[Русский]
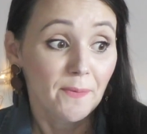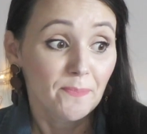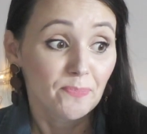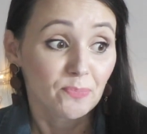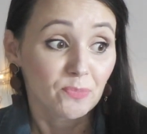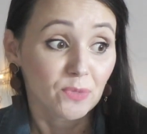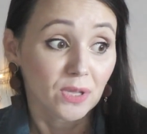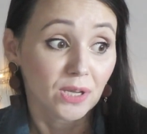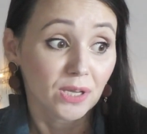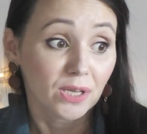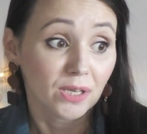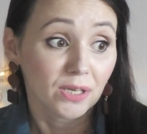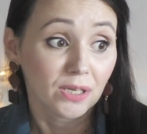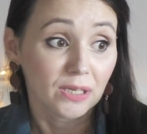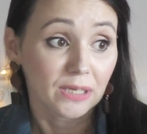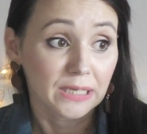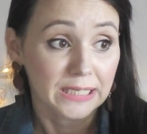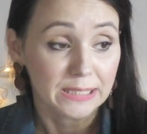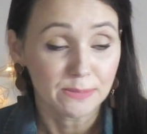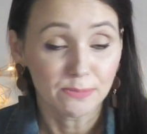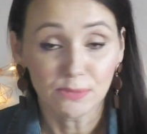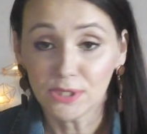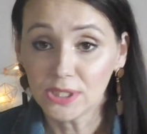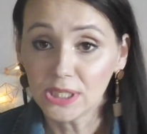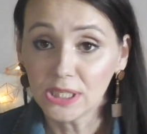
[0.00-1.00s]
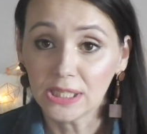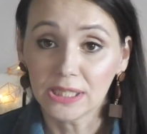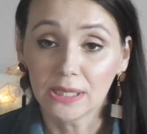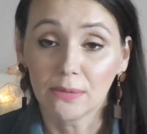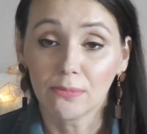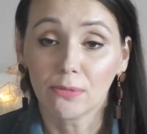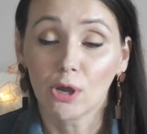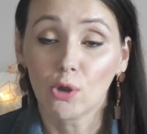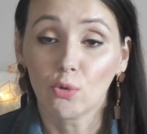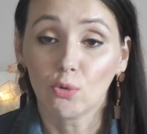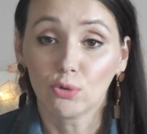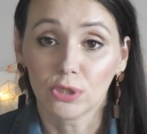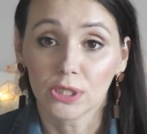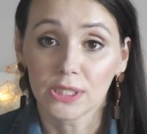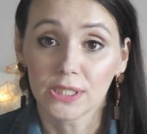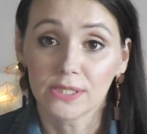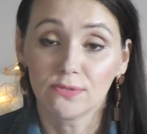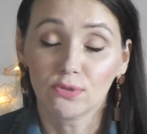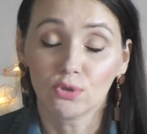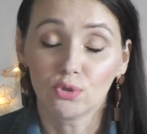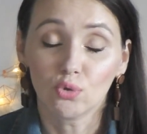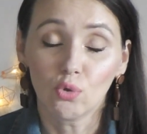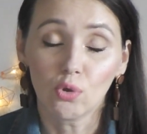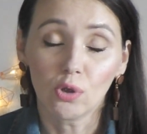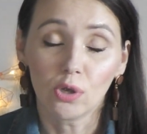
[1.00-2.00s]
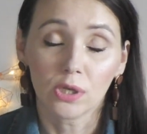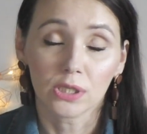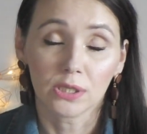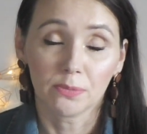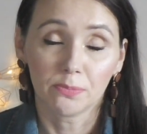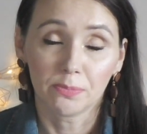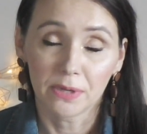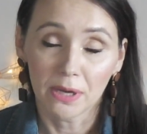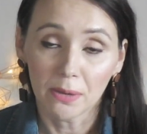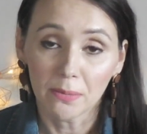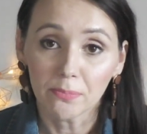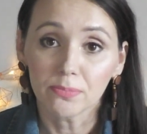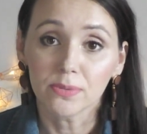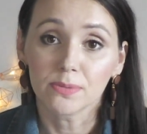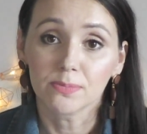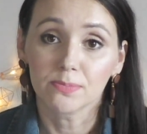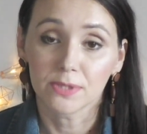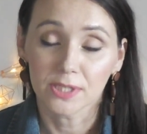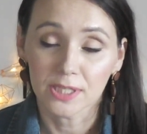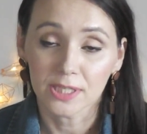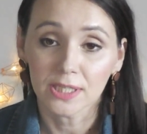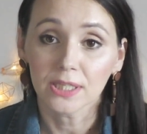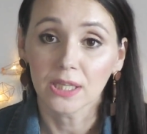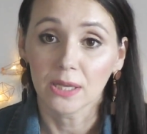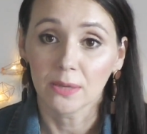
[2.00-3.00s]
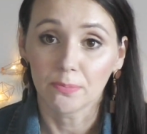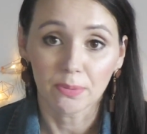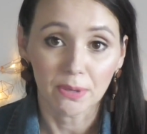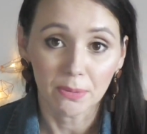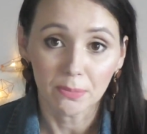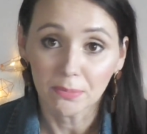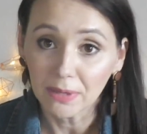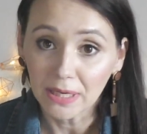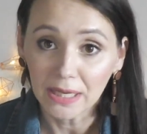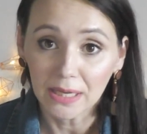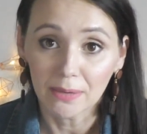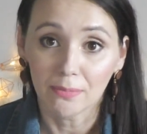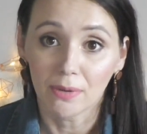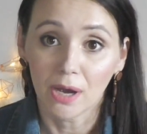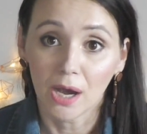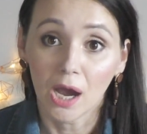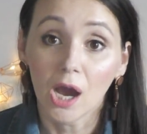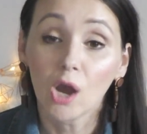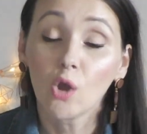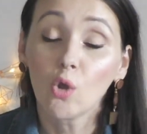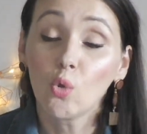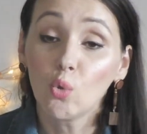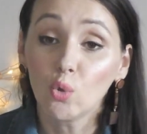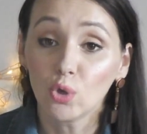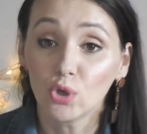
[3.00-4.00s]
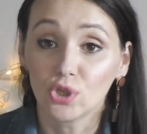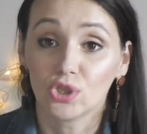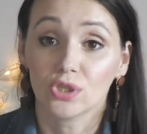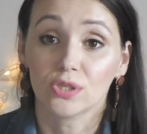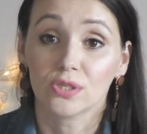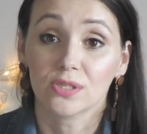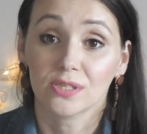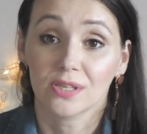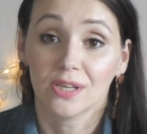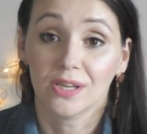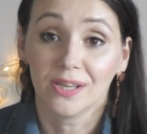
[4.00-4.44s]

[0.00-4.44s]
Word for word: э, разместить там какой-то цветок, это прям целая проблема, а хочется.